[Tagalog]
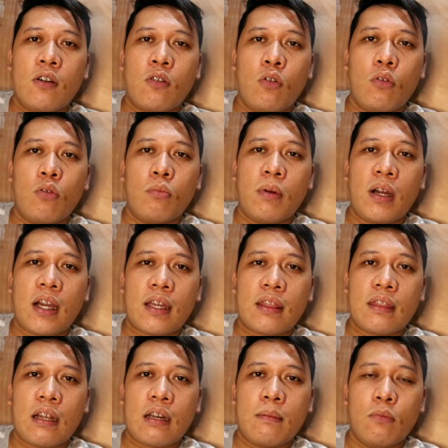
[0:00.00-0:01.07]
kung
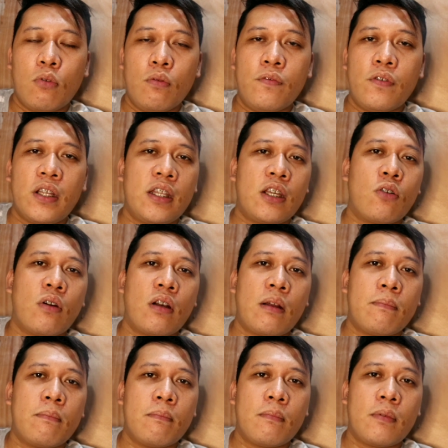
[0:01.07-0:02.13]
bakit na remove hindi ko
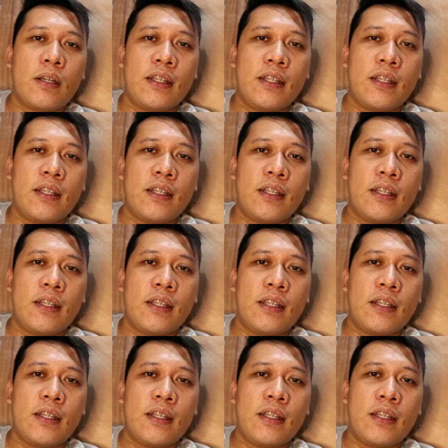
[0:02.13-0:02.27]
alam